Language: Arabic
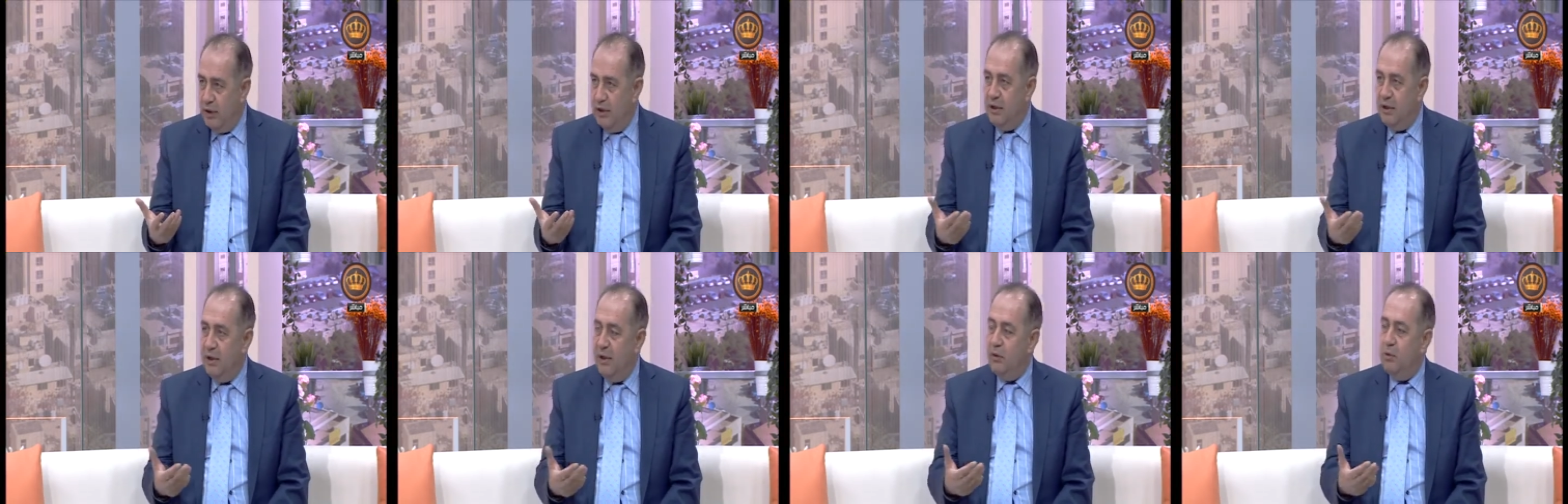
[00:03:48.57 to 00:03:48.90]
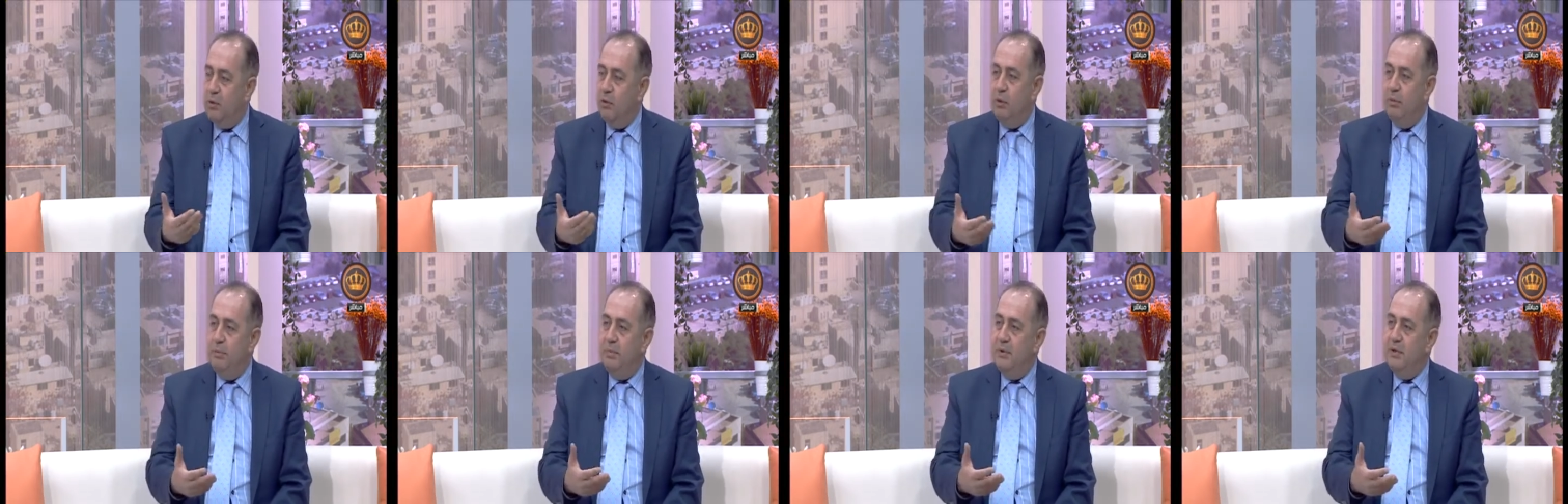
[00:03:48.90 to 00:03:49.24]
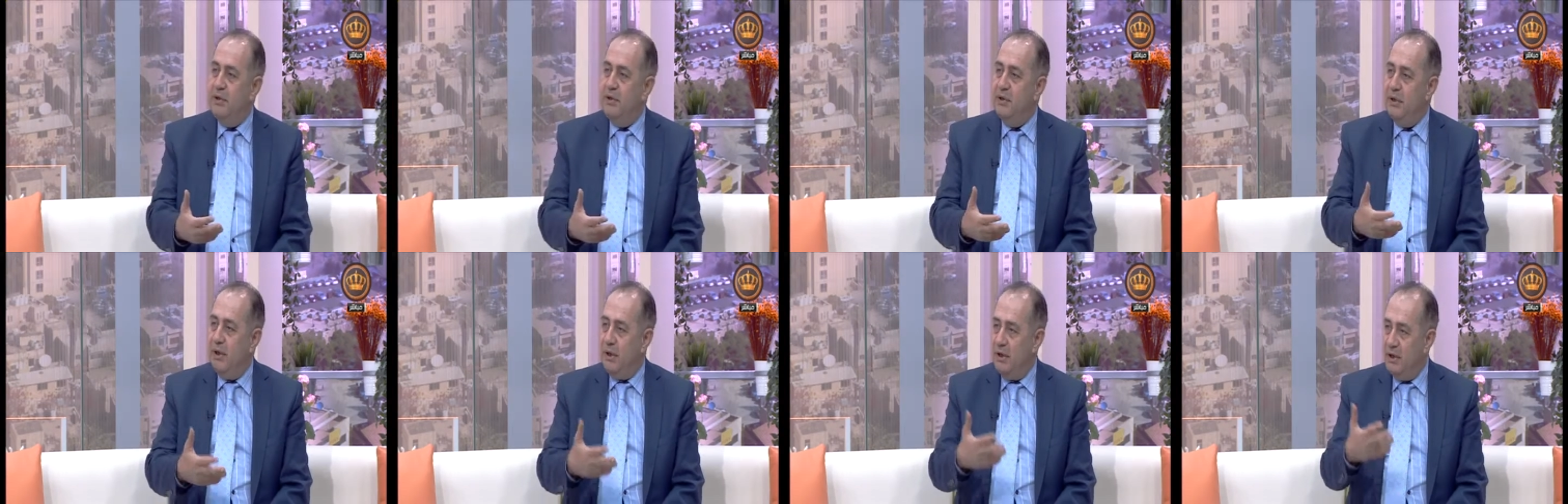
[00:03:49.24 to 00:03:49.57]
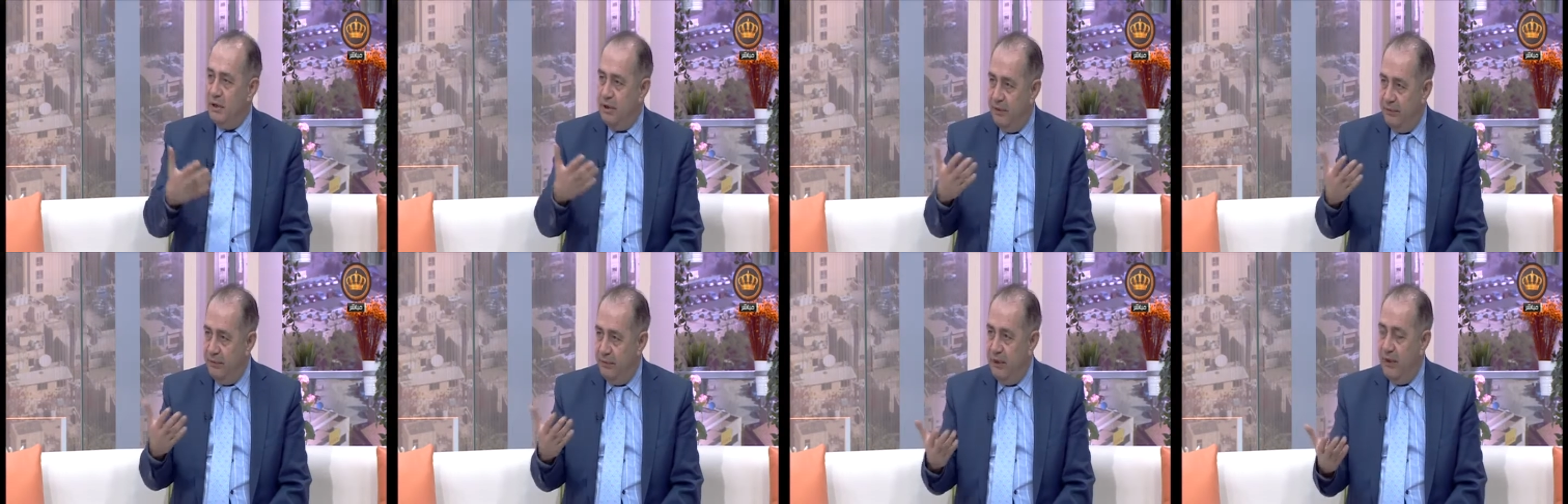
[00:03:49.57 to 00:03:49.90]
قد يكون بشعر
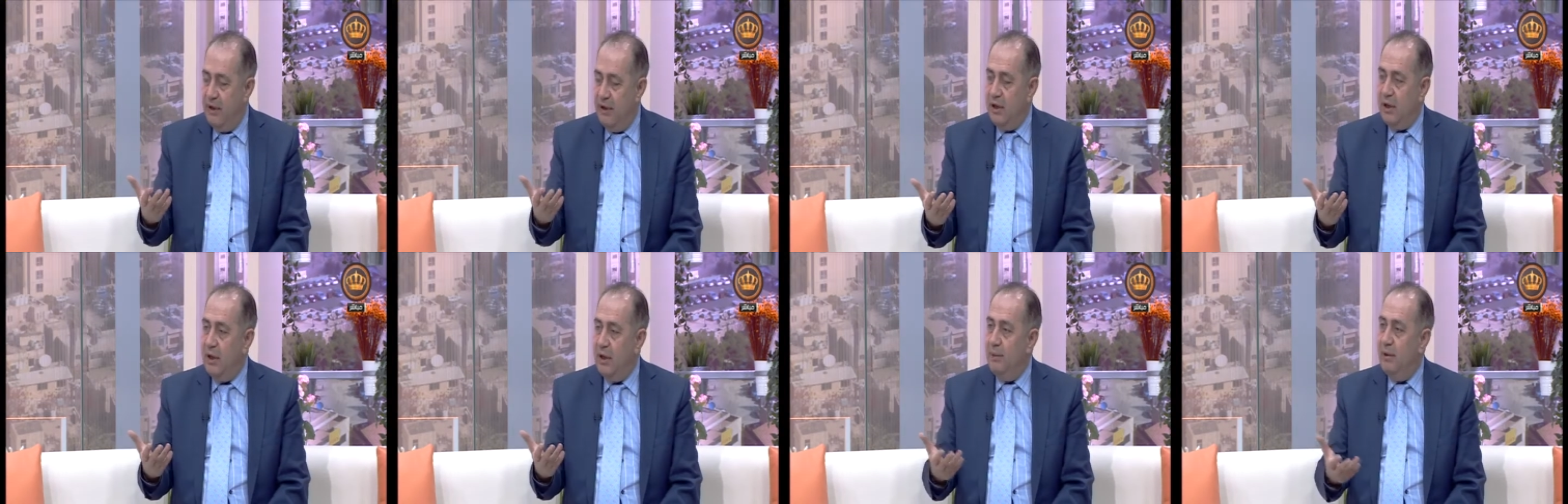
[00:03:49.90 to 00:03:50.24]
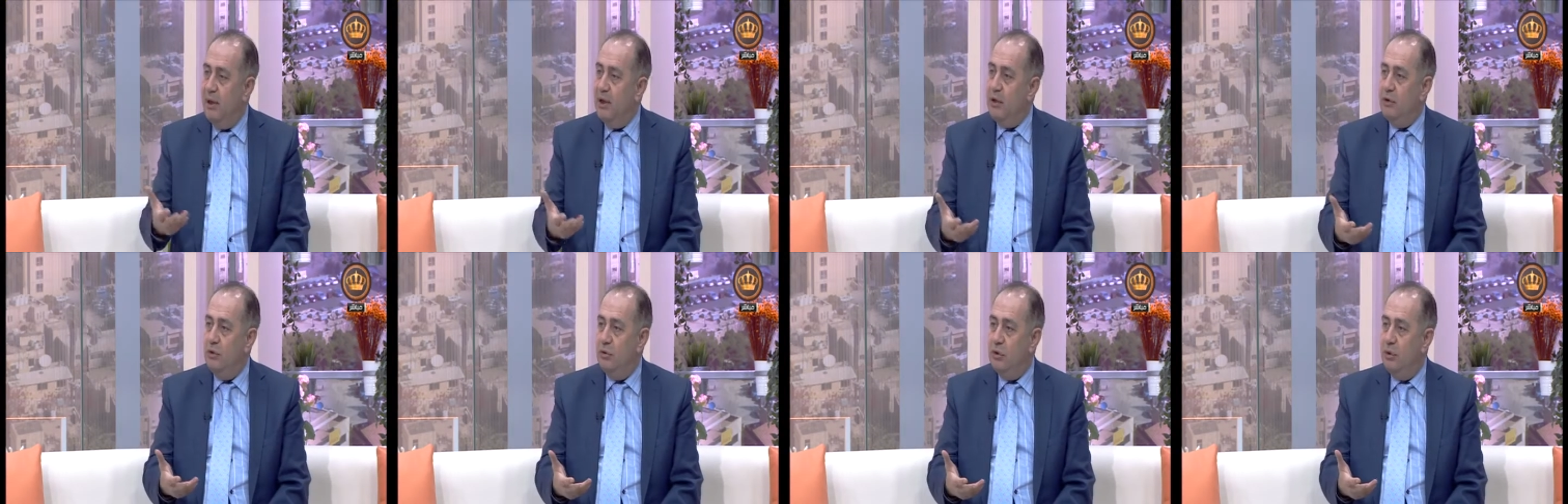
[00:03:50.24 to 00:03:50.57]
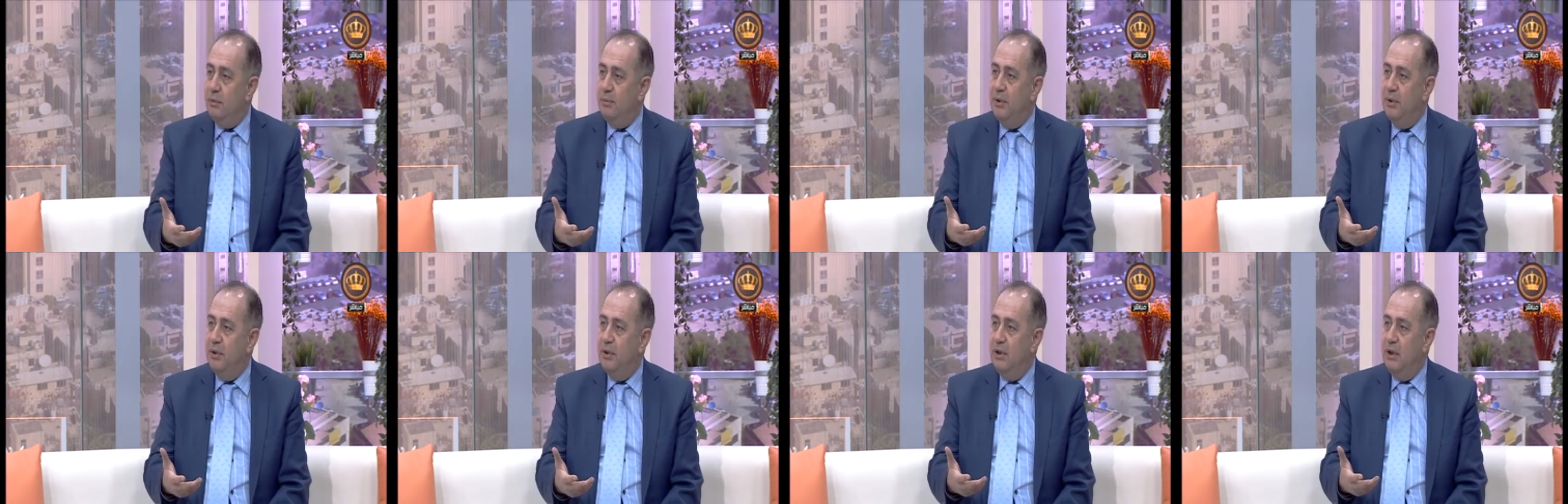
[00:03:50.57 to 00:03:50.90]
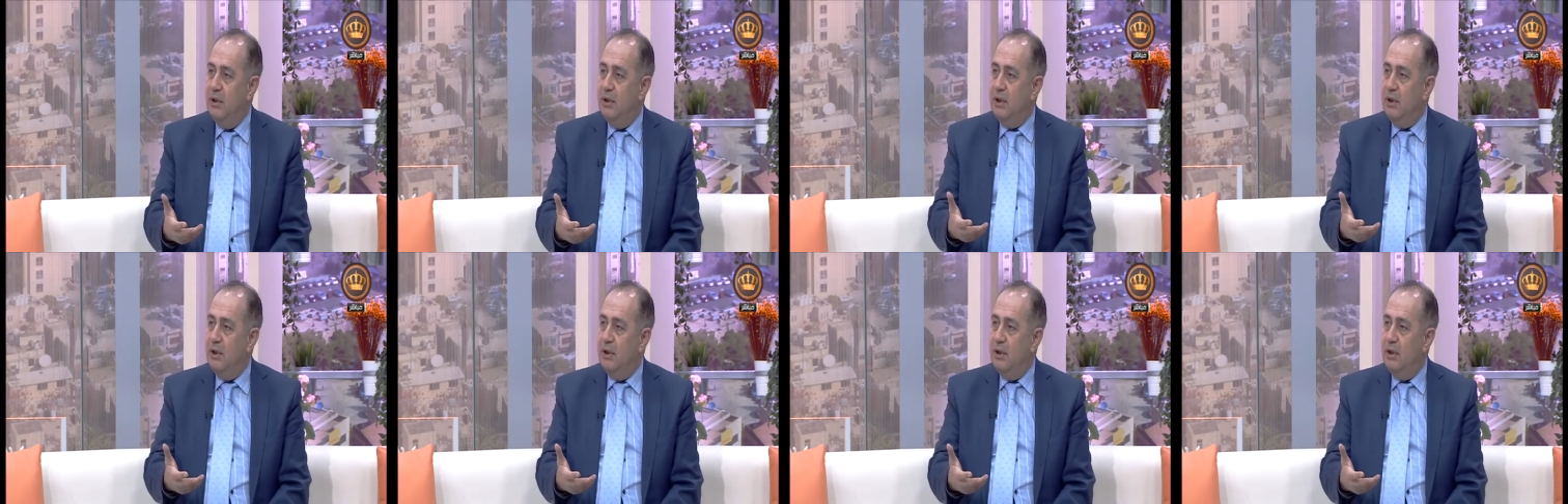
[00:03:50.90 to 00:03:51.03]
التفعيله كما يكتب